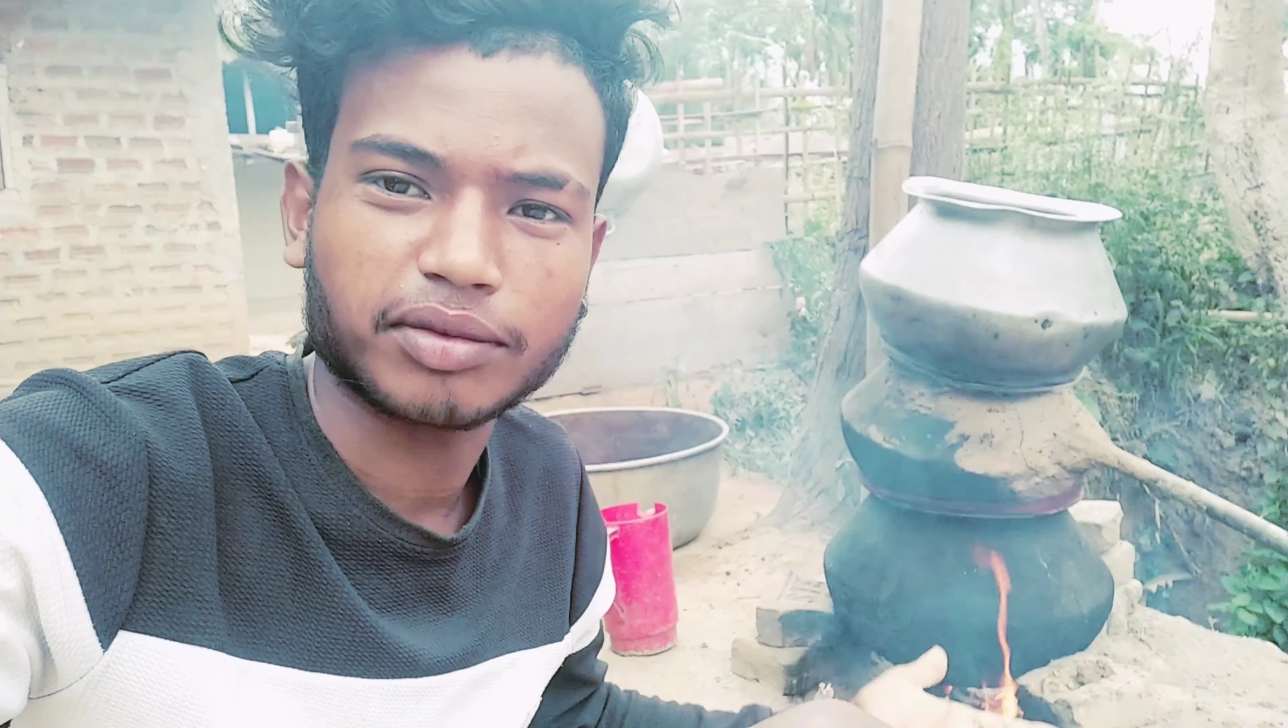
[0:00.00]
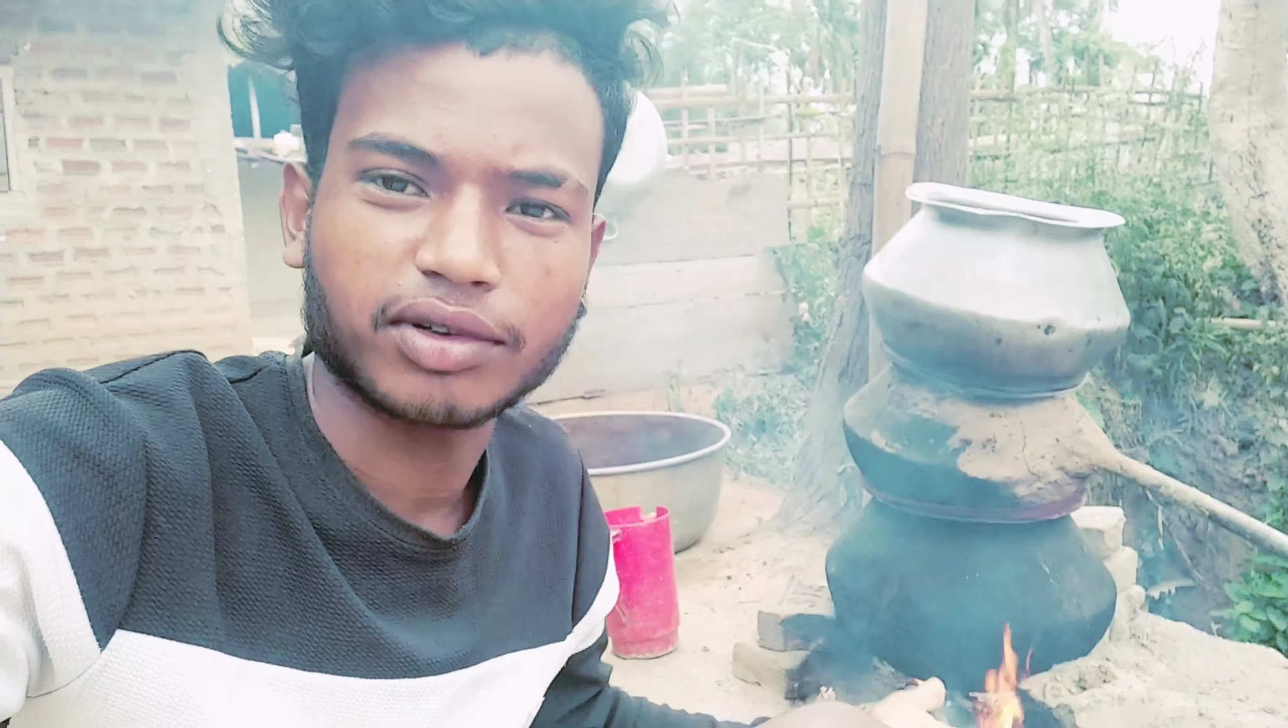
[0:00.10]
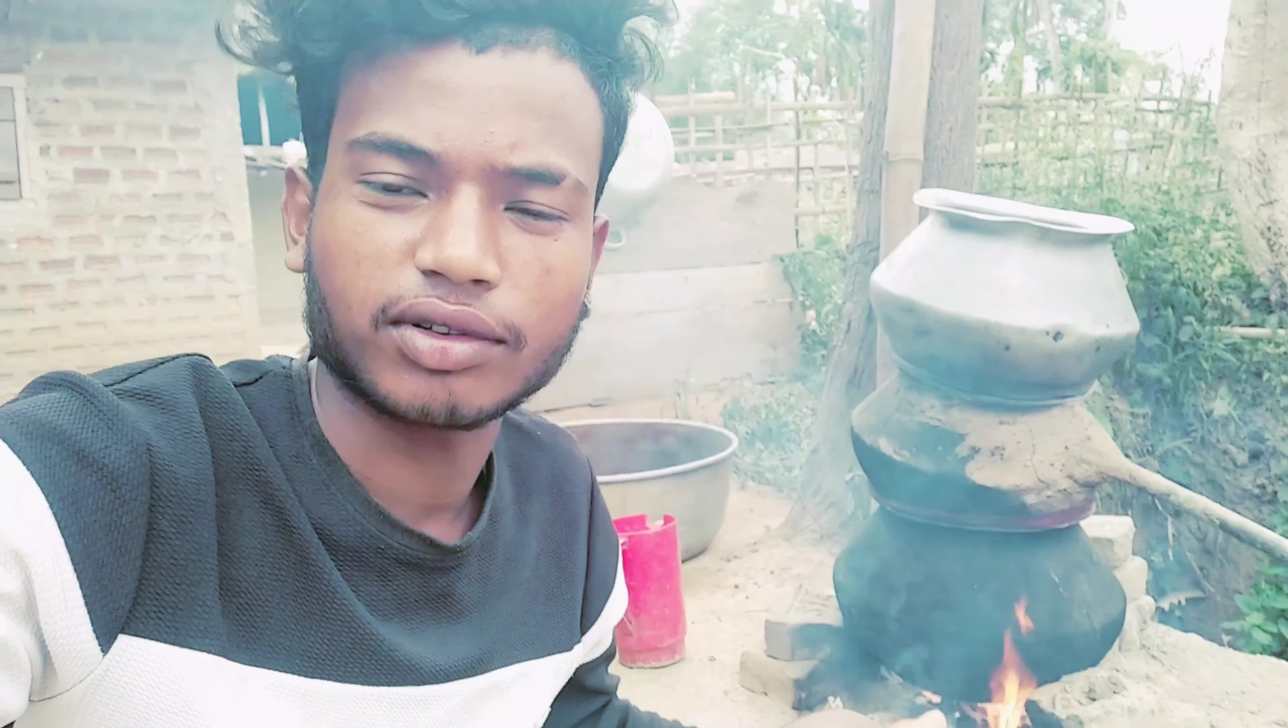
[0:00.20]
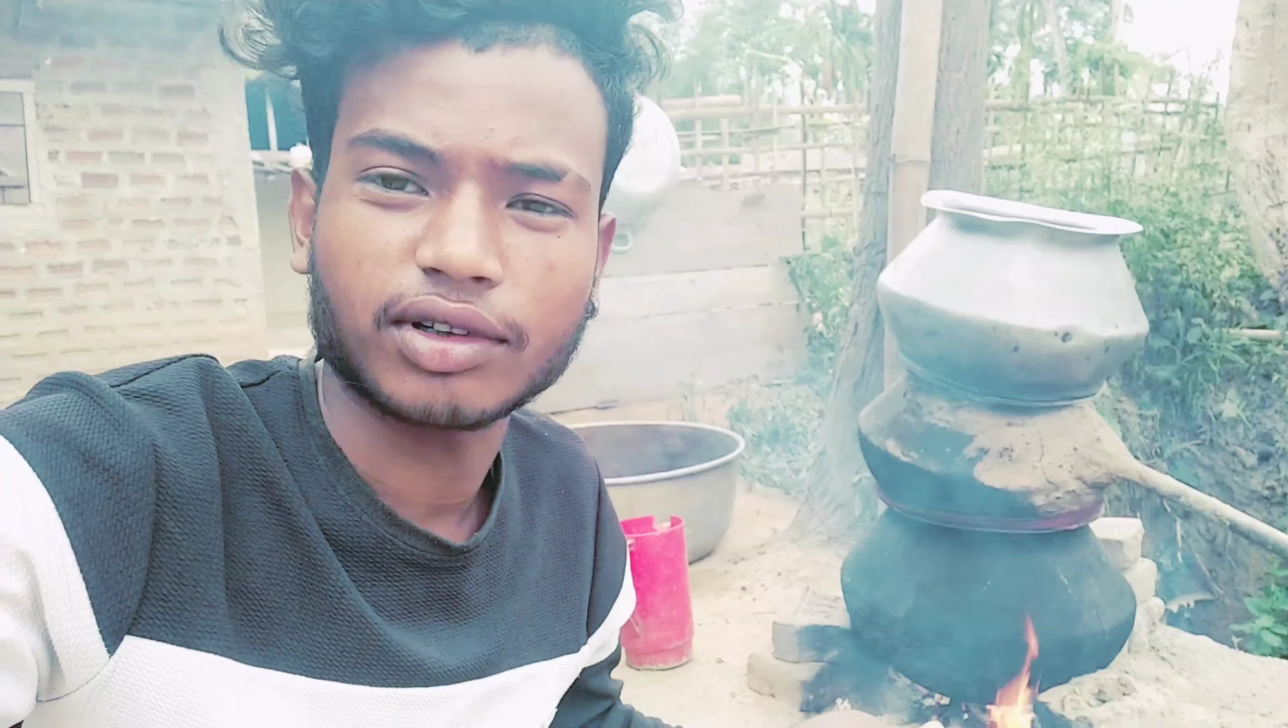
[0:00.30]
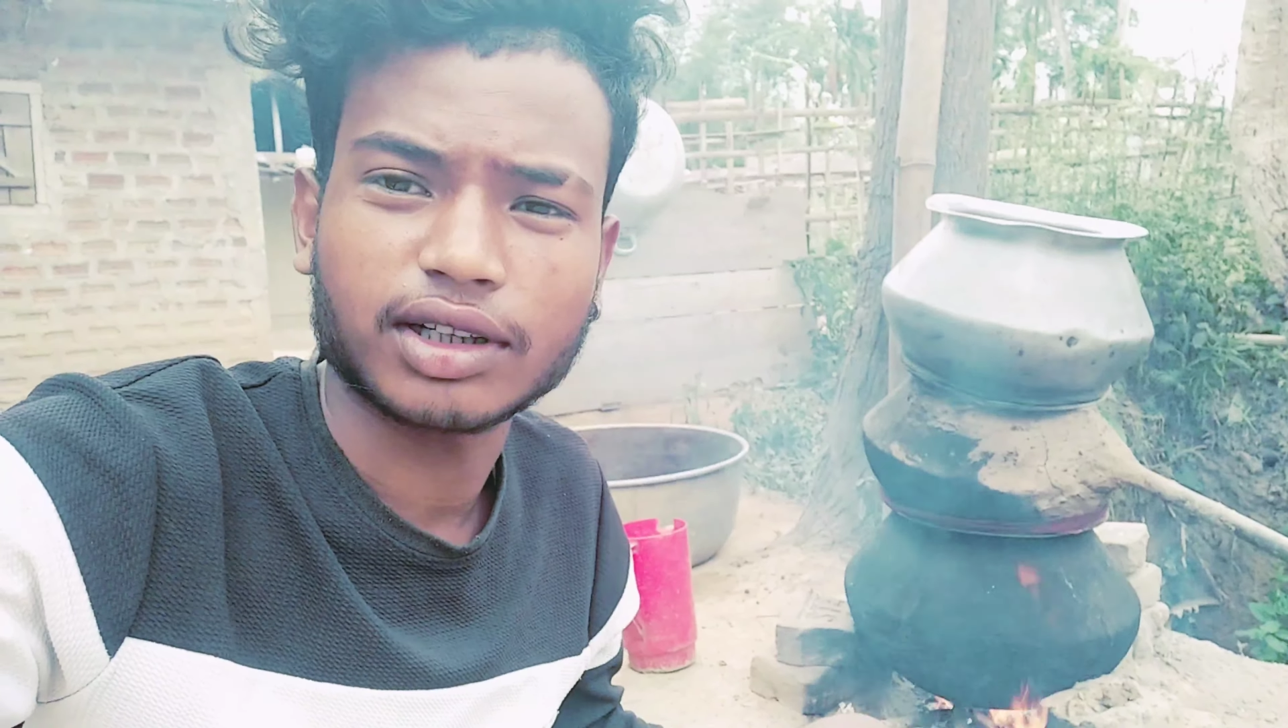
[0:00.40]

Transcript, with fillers: आप लोग को